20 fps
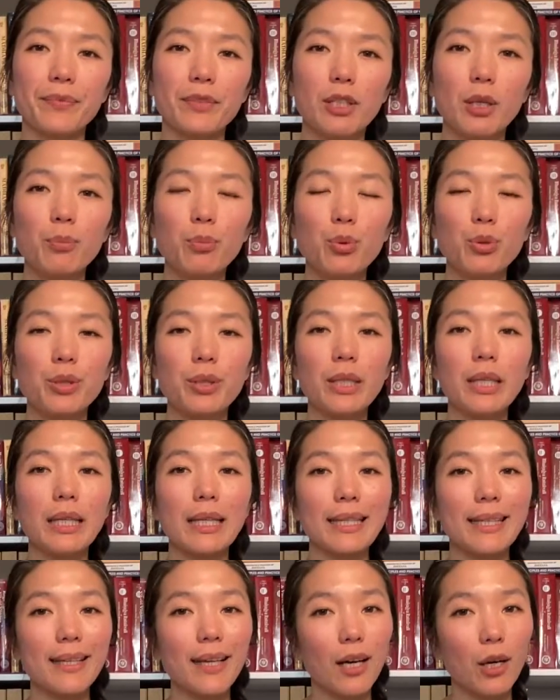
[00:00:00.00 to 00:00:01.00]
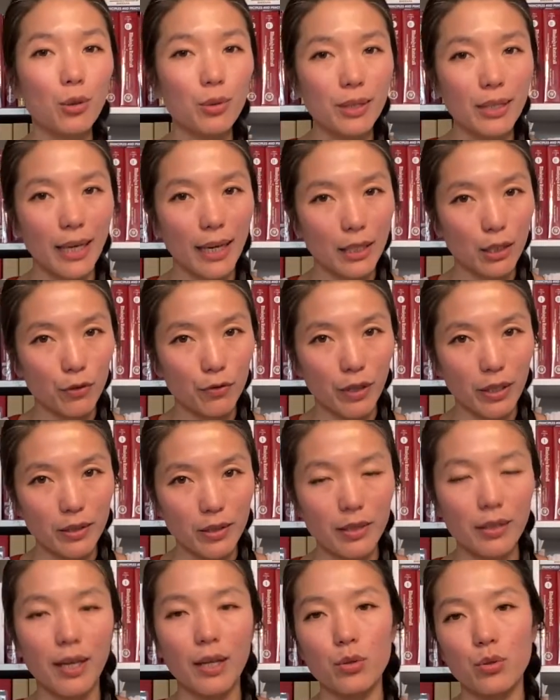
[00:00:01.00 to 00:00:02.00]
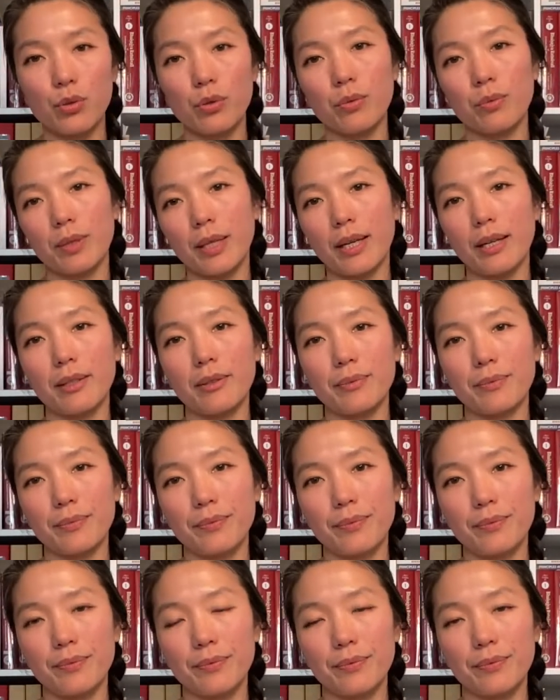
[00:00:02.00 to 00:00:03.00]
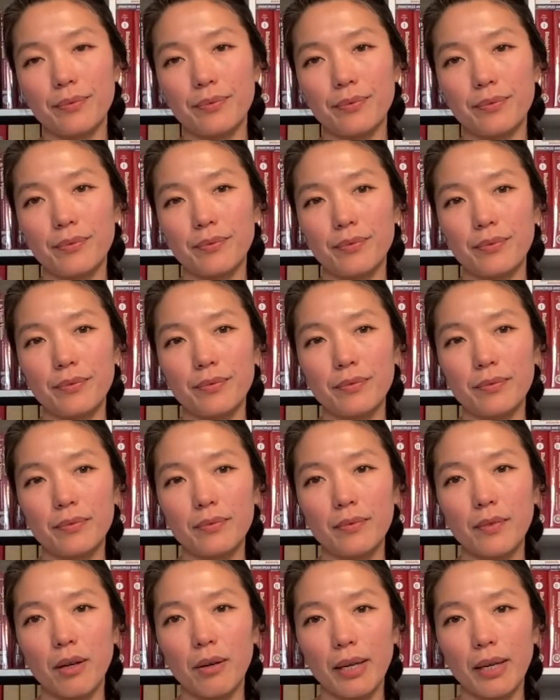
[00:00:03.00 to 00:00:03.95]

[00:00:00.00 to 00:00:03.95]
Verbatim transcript: 而不是以药材的方式来取用它。